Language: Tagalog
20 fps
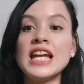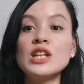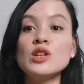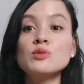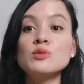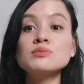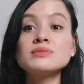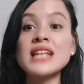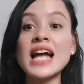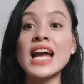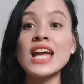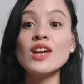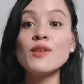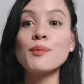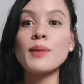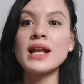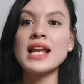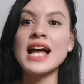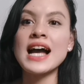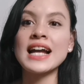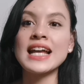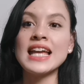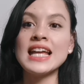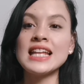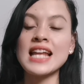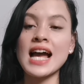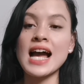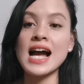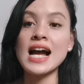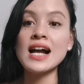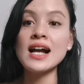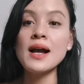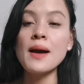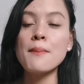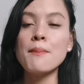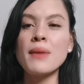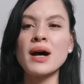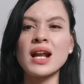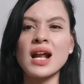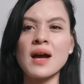inom tayo palagi
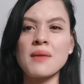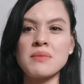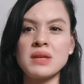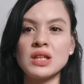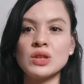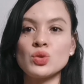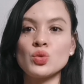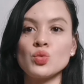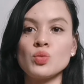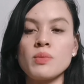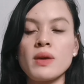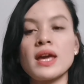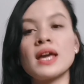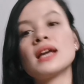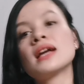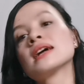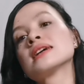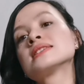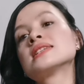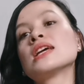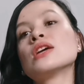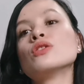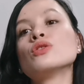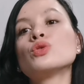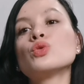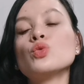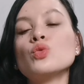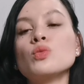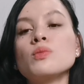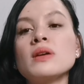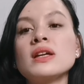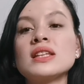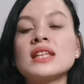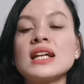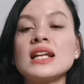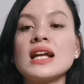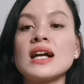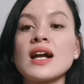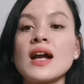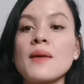ng maraming tubig. Kasi yung tubig
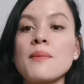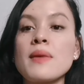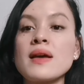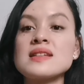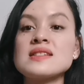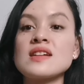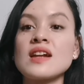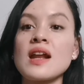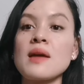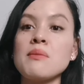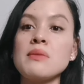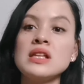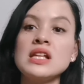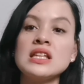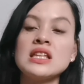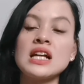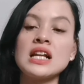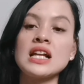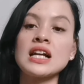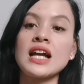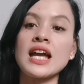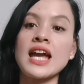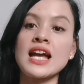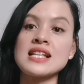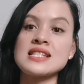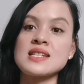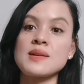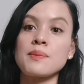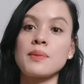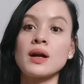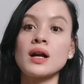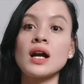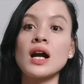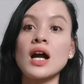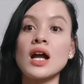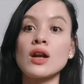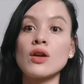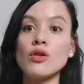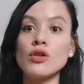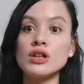talaga, best remedy talaga yan sa
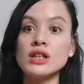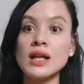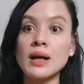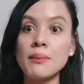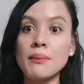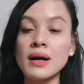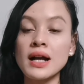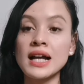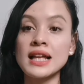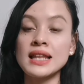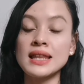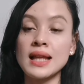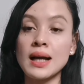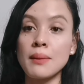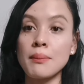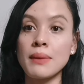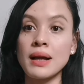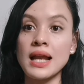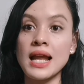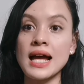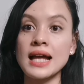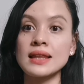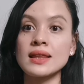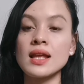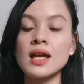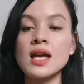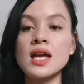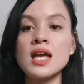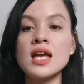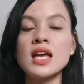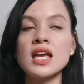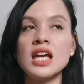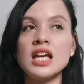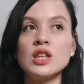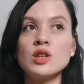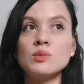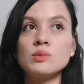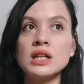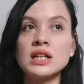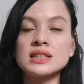pagkakaroon ng magandang balat.
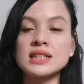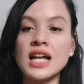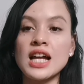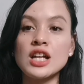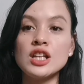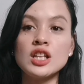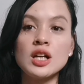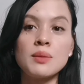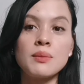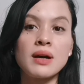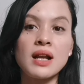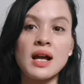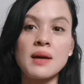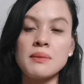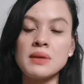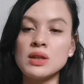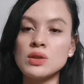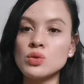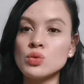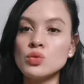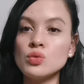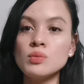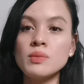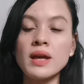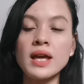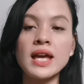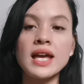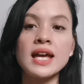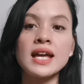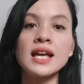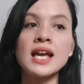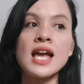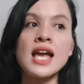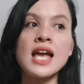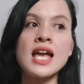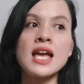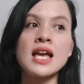Inom lang tayo ng maraming tubig,